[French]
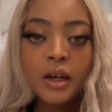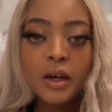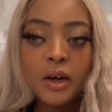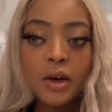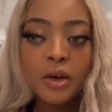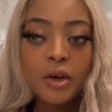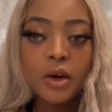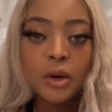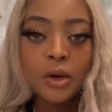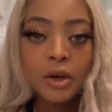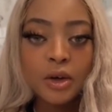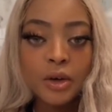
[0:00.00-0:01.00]
Euh,
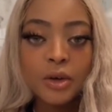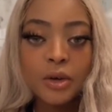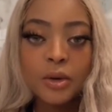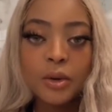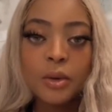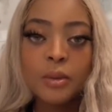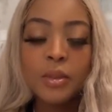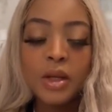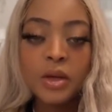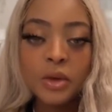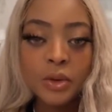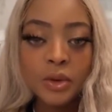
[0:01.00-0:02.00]
grand,
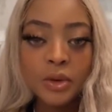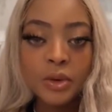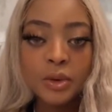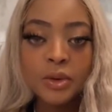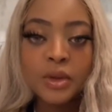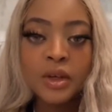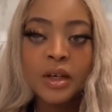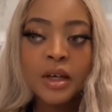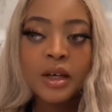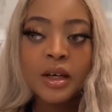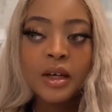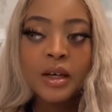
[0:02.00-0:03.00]
mignon.
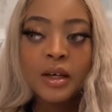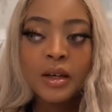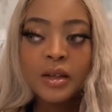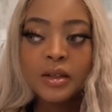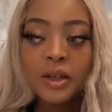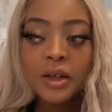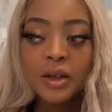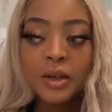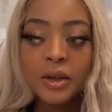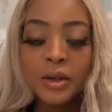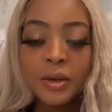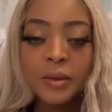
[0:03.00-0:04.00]

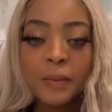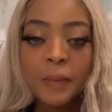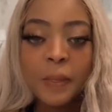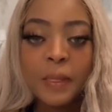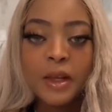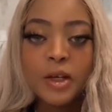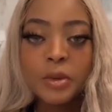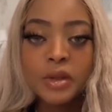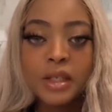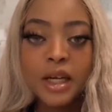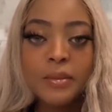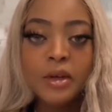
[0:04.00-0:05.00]
Euh, je pense
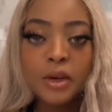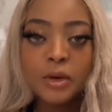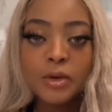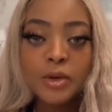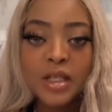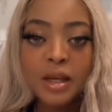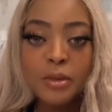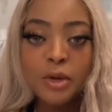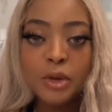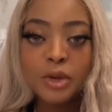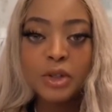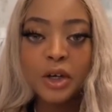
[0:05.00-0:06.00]
qu'il a mis un truc sur sa
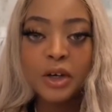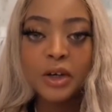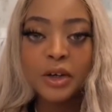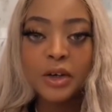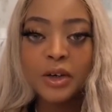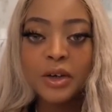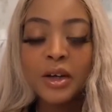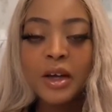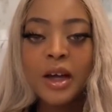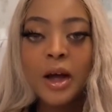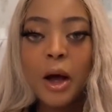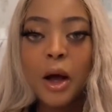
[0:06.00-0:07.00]
bio, genre euh,
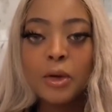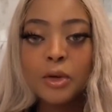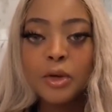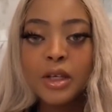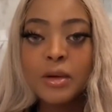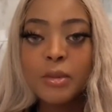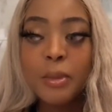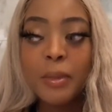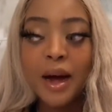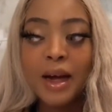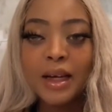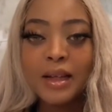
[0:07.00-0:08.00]
un truc qui peut pas
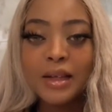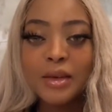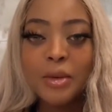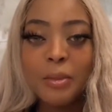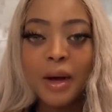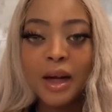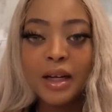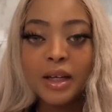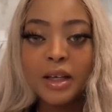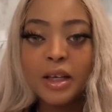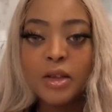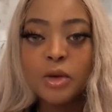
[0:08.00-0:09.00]
arrêter de parler,
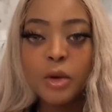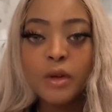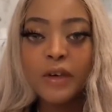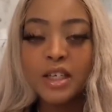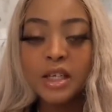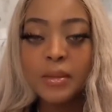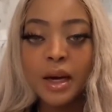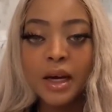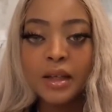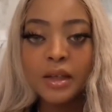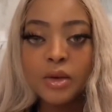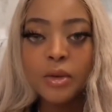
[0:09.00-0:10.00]
qui, dont il va jamais
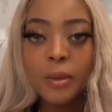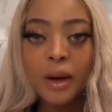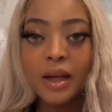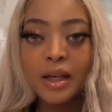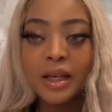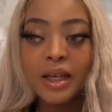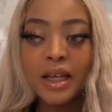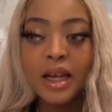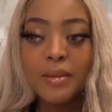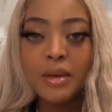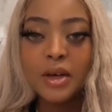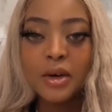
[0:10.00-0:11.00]
arrêter de parler. Et il a
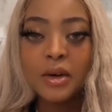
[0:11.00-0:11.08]
mis